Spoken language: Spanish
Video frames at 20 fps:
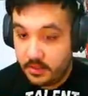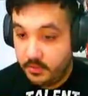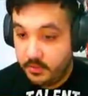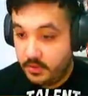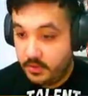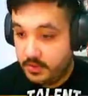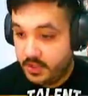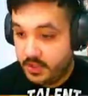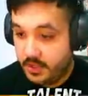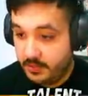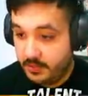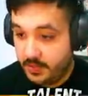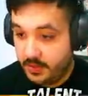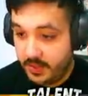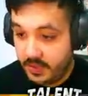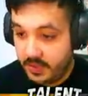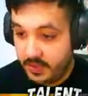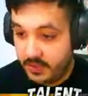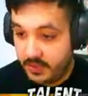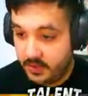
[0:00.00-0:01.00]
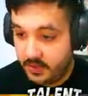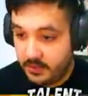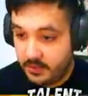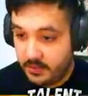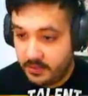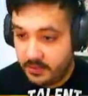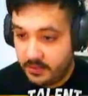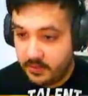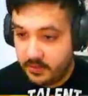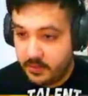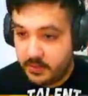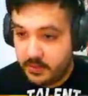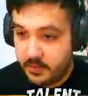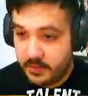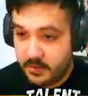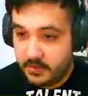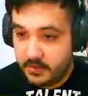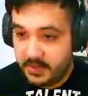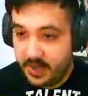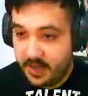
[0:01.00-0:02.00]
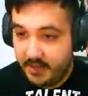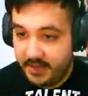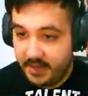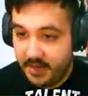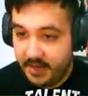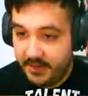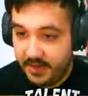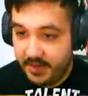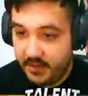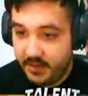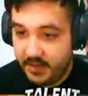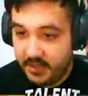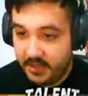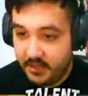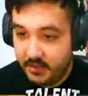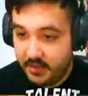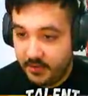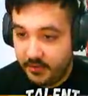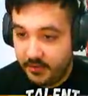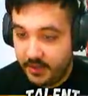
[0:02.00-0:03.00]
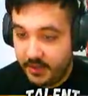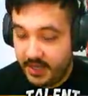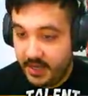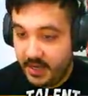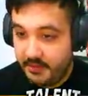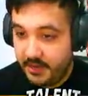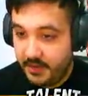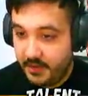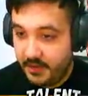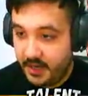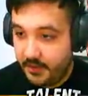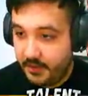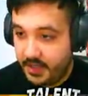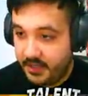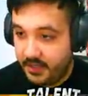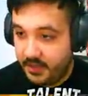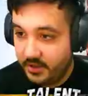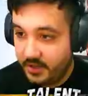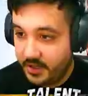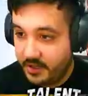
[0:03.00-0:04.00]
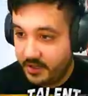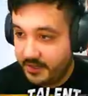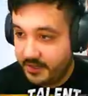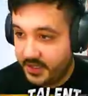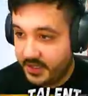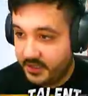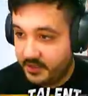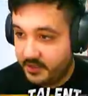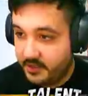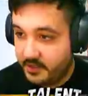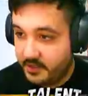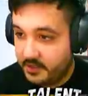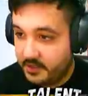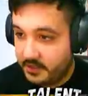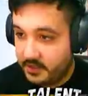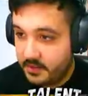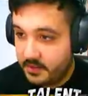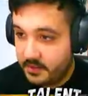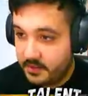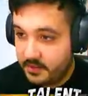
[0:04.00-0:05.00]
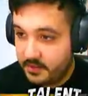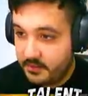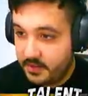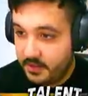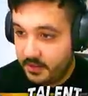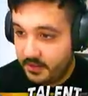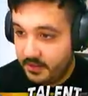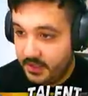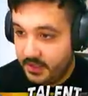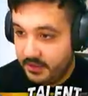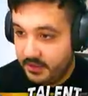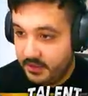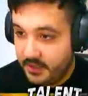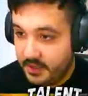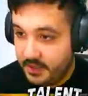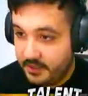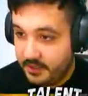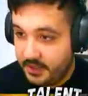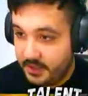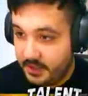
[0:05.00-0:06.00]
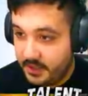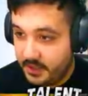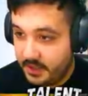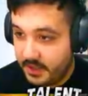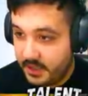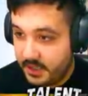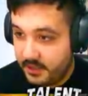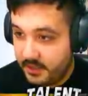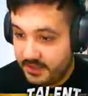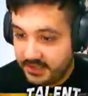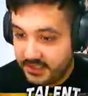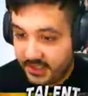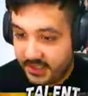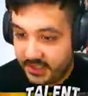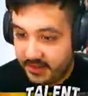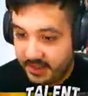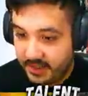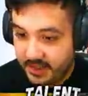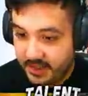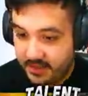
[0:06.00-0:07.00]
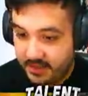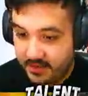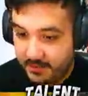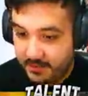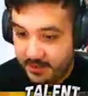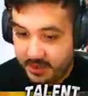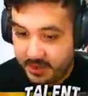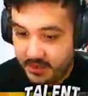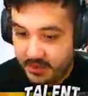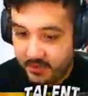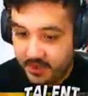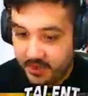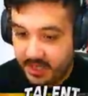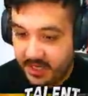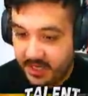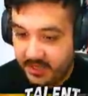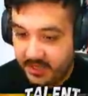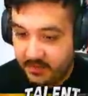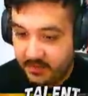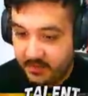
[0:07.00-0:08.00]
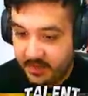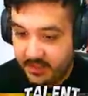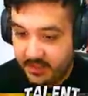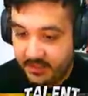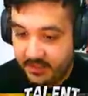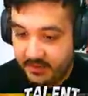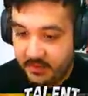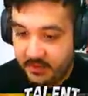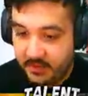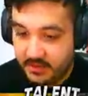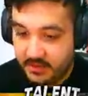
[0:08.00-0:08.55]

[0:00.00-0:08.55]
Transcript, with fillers: puedo salir por aquí, tío? Ah, mira, me da igual, tío Me voy a, me voy a por la torre enemiga, tío Venga por la torre enemiga. ¿Aquí qué pasa? Que nadie quiere disparar con las torretas, tío. ¿En